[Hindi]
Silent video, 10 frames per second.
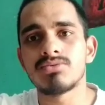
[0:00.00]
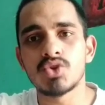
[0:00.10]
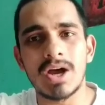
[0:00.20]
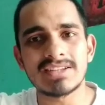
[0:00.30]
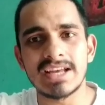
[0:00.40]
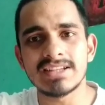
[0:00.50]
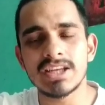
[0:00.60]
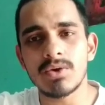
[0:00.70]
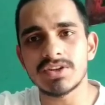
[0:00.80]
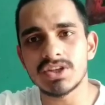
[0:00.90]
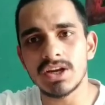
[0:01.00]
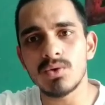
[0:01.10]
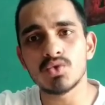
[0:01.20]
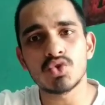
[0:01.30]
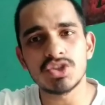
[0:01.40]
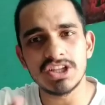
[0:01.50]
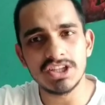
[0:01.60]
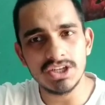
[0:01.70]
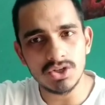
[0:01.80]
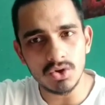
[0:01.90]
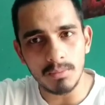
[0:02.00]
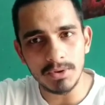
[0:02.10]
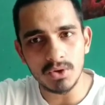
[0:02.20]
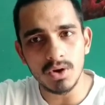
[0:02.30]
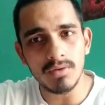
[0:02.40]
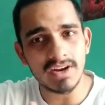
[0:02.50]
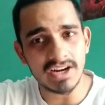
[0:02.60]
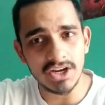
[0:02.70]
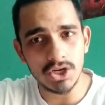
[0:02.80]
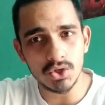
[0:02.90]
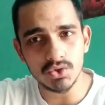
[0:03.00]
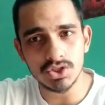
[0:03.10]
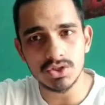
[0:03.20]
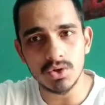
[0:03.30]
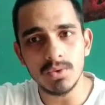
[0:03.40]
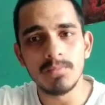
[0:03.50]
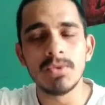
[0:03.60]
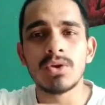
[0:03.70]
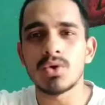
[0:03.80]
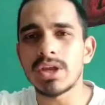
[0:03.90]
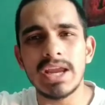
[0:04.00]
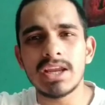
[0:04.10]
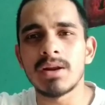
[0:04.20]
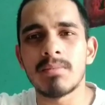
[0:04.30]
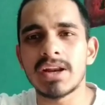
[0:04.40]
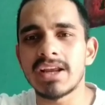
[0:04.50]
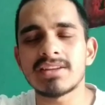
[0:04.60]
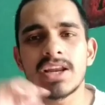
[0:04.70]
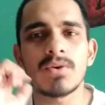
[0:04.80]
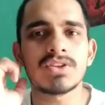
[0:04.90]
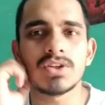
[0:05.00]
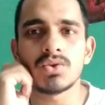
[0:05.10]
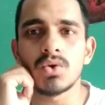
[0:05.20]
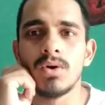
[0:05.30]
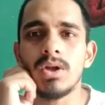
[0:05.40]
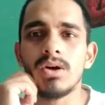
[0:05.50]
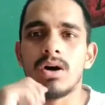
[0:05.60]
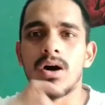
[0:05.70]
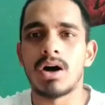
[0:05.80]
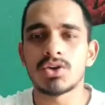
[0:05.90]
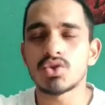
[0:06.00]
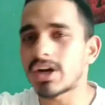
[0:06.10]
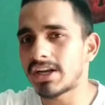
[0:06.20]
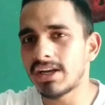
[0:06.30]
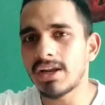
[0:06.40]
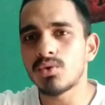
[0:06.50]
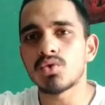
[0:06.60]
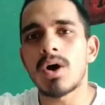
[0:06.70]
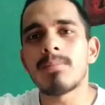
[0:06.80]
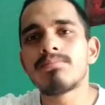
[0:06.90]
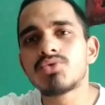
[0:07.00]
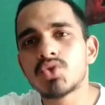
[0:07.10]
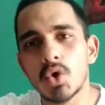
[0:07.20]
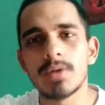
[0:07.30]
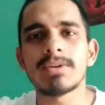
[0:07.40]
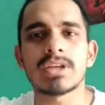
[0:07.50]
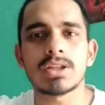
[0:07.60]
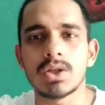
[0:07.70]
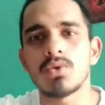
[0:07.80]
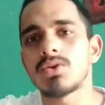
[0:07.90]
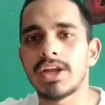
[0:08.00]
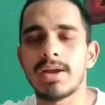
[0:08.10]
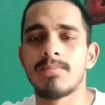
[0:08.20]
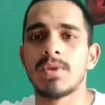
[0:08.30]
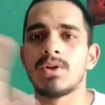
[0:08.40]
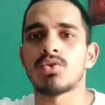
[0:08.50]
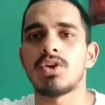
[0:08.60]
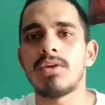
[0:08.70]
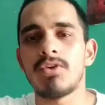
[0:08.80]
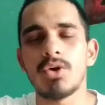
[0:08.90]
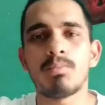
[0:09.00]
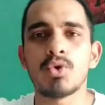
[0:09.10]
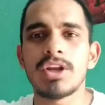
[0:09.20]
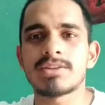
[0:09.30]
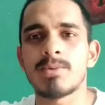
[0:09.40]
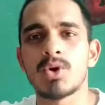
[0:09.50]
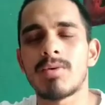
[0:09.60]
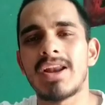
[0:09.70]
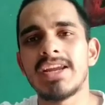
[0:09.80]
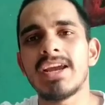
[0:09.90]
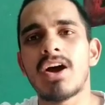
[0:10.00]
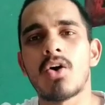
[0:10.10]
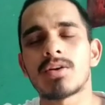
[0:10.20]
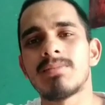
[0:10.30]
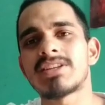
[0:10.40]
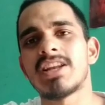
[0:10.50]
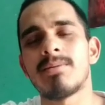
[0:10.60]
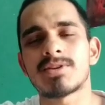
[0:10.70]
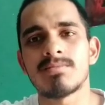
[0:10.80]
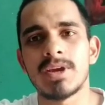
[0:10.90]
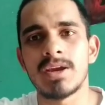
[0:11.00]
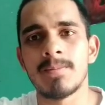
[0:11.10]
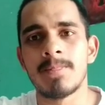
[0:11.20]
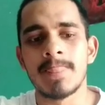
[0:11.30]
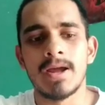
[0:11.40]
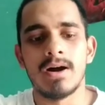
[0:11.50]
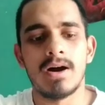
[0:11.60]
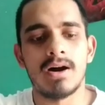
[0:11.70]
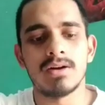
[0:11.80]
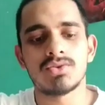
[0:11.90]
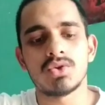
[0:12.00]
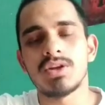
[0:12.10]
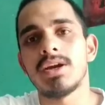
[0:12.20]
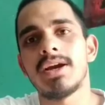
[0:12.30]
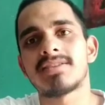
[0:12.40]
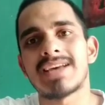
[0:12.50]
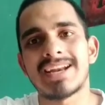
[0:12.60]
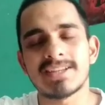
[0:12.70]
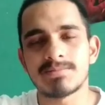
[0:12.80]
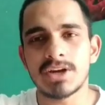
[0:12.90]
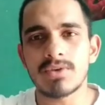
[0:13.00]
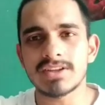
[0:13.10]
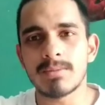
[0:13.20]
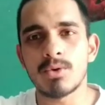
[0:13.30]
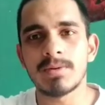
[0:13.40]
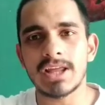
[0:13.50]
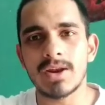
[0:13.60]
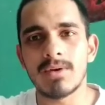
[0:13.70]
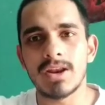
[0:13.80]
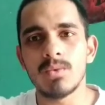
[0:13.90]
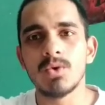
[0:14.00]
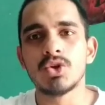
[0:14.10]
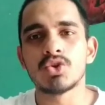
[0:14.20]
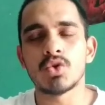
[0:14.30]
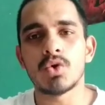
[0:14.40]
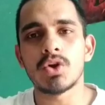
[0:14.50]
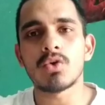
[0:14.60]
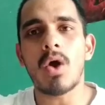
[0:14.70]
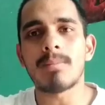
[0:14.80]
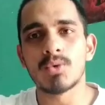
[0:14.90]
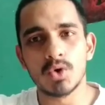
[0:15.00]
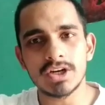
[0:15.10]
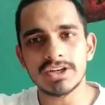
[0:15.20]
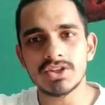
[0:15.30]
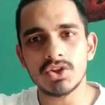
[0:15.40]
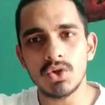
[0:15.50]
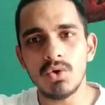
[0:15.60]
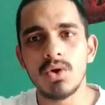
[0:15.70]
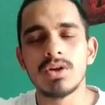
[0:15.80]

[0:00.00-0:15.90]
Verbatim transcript: जो आसान से क्वेश्चन है उसको जल्दी टॉपिक को कवर करने की कोशिश करो क्योंकि एक ही नंबर के हैं सारे क्वेश्चन तो और जो कठिन है उनको आप छोड़ भी सकते हो ठीक है तो ये वीडियो पूरी इस पे होने वाली है और मैं सिलेबस में जो ये सारे सब्जेक्ट वाइज आपको बताने वाला हूँ तो इनको आप नोट कर सकते हो